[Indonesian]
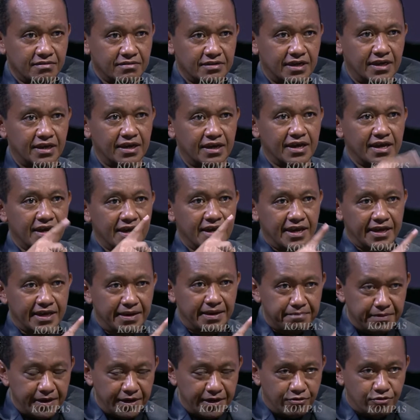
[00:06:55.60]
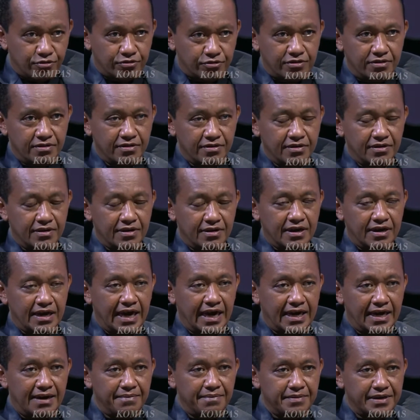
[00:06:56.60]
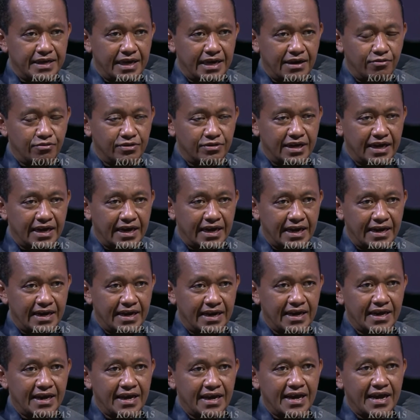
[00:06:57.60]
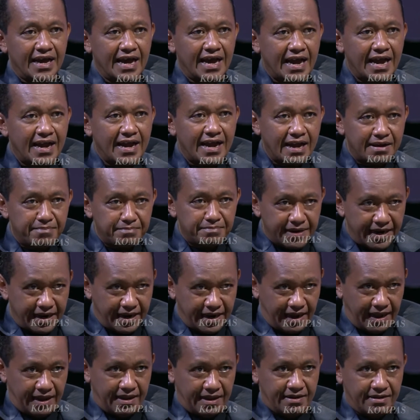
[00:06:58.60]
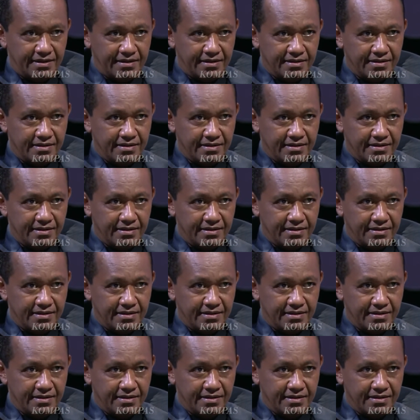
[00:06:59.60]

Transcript: Jadi yang berikut adalah menyangkut dengan hak-hak mereka.